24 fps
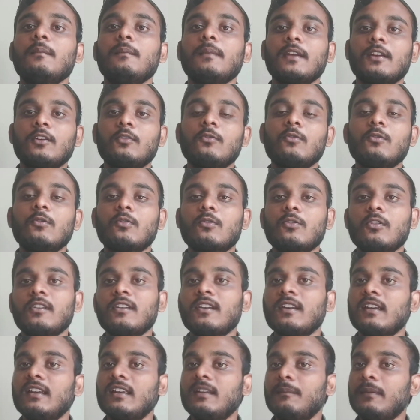మీకు
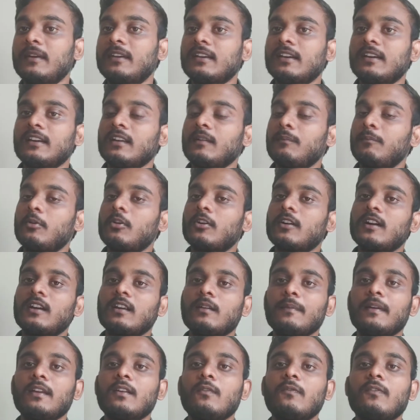కొన్ని లిమిట్ అంటే ఇప్పుడు
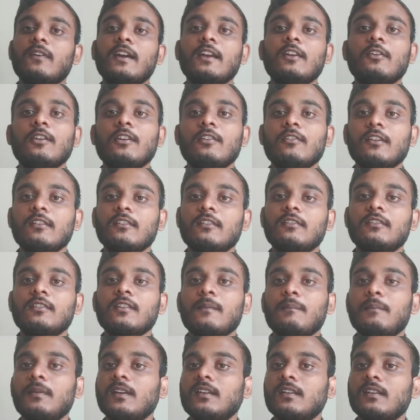ఒకవేళ మీరు ఫైవ్
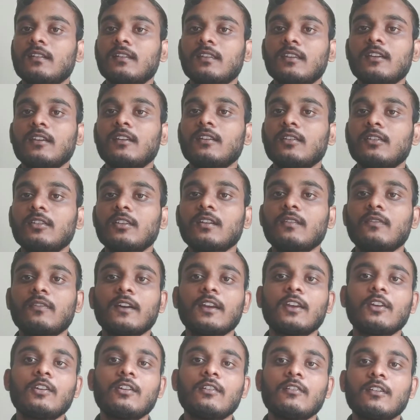యూనివర్సిటీస్కి అప్లై చేస్తారని చెప్తే
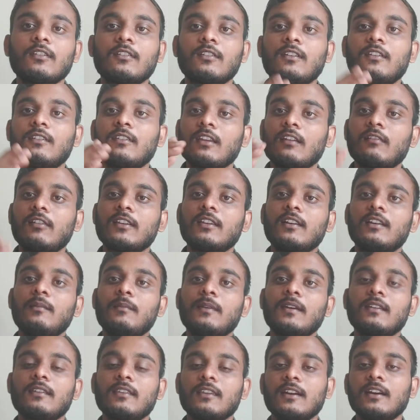ఫైవ్ యూనివర్సిటీస్ తర్వాత
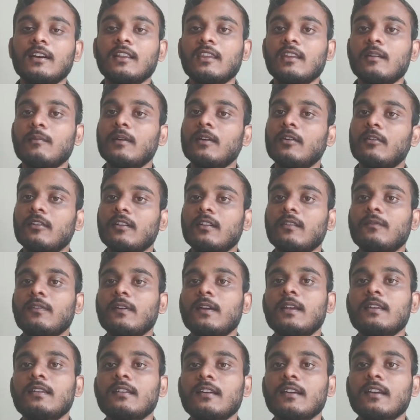లిమిట్స్ దాటితే మేము ఏమన్నా
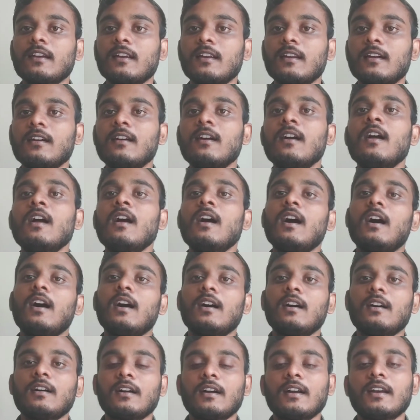పే చేయాలా
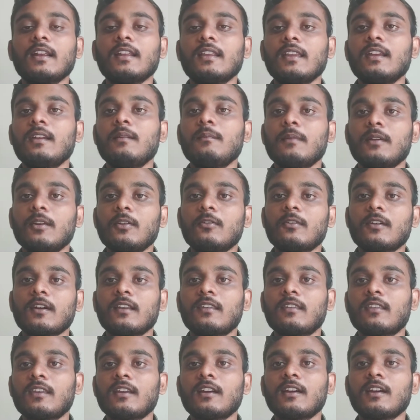అనేది మీరు
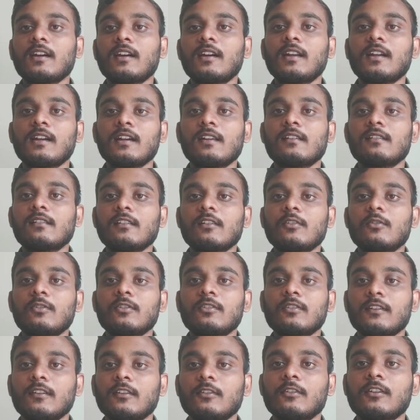ఖచ్చితంగా అడగాల్సిన
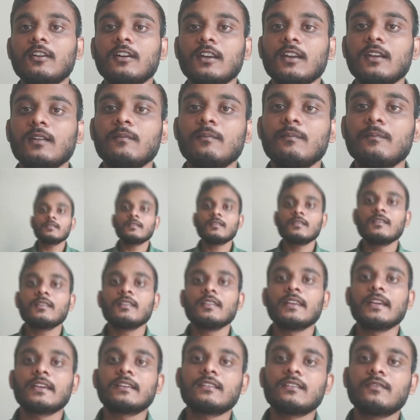క్వశ్చన్ ఒకటి
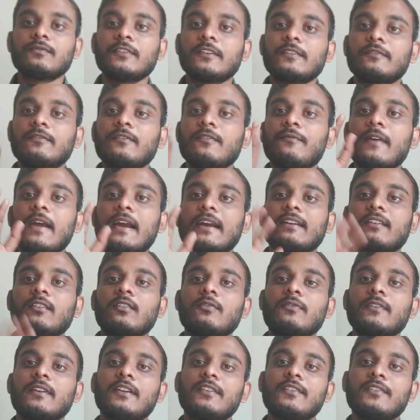నెక్స్ట్ ఫిఫ్త్ ఫ్యాక్టర్
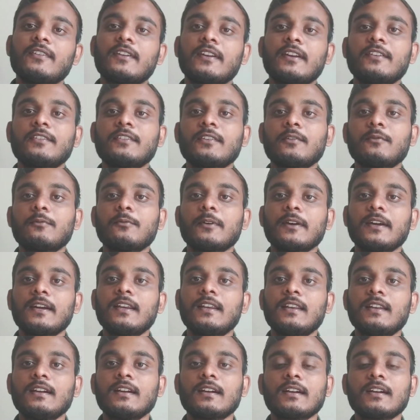ఆఫ్ కన్సిడరేషన్ వైల్